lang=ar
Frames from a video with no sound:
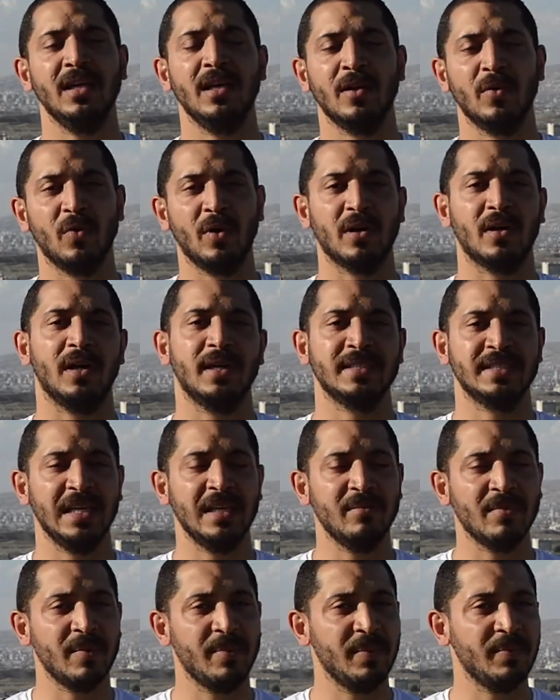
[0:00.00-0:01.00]
للواقع
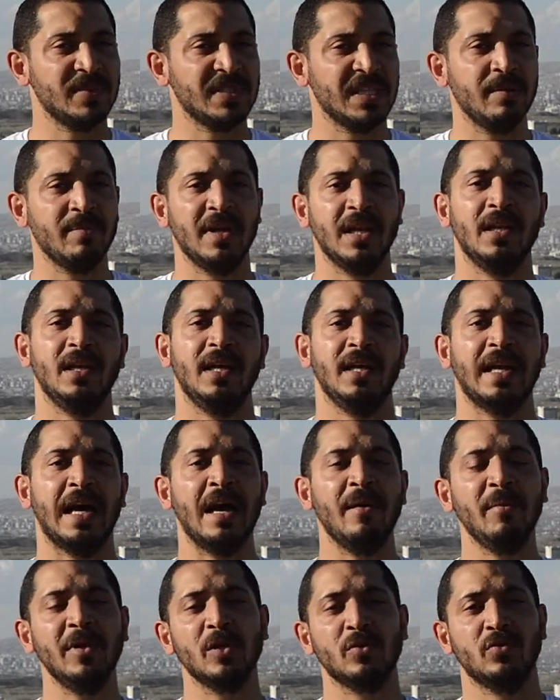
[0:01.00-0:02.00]
زي ما زي ما
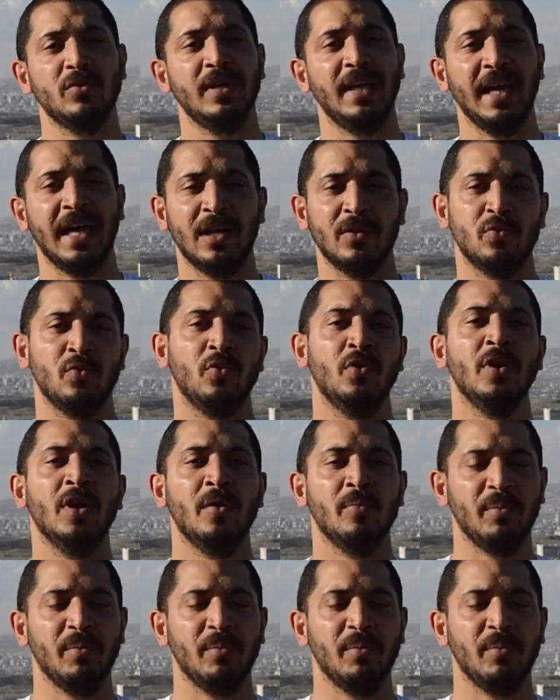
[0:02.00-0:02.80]
العامل التركي عنده